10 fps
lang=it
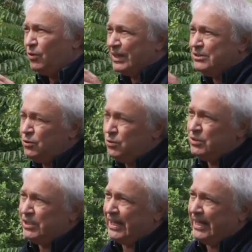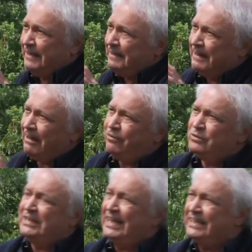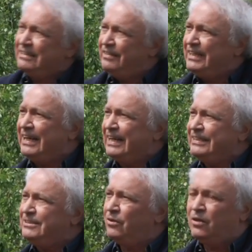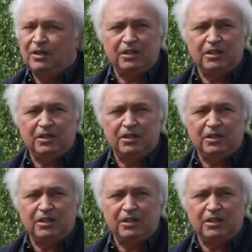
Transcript: Quando si trova nei pressi della fontana di Vincareto